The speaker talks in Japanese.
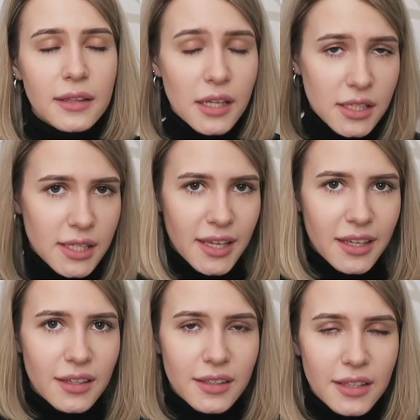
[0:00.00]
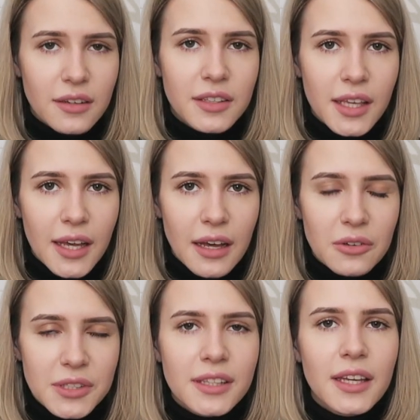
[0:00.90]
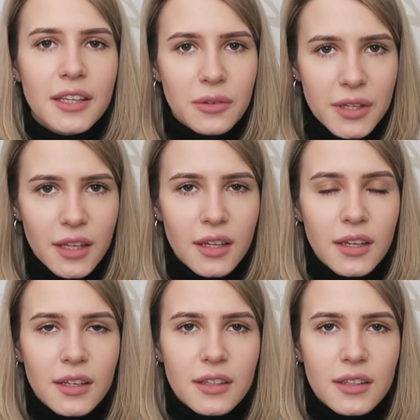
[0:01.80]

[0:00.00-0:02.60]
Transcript: なぜやる気が起きないのか